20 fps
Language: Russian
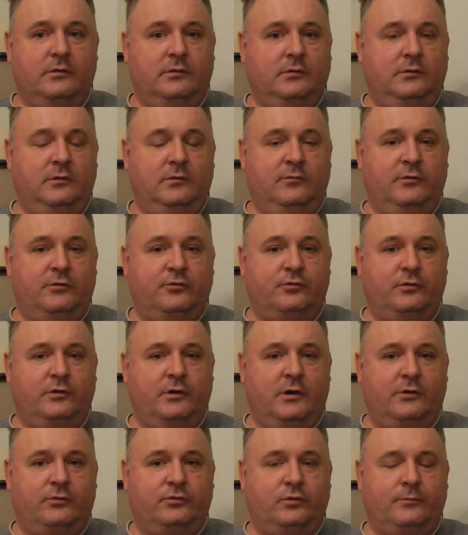Не вижу
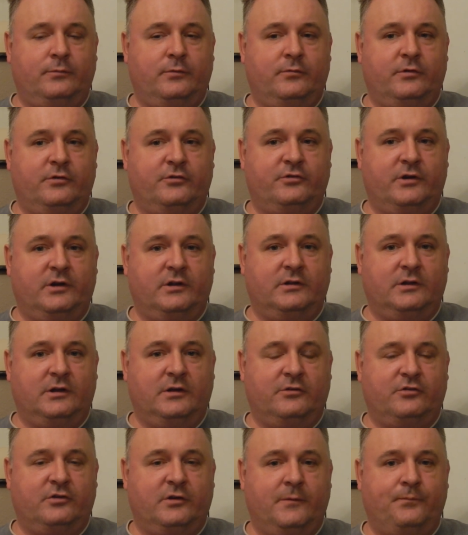я особого
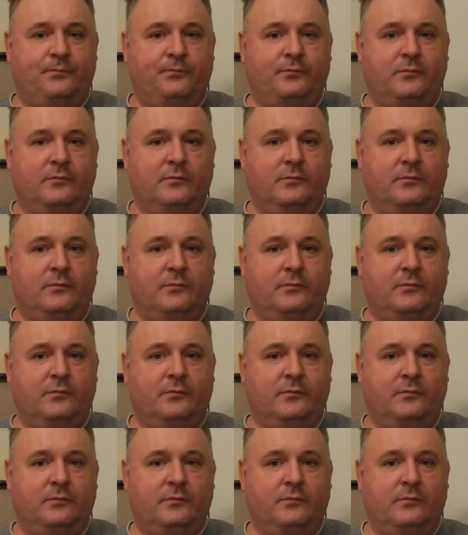ажиотажа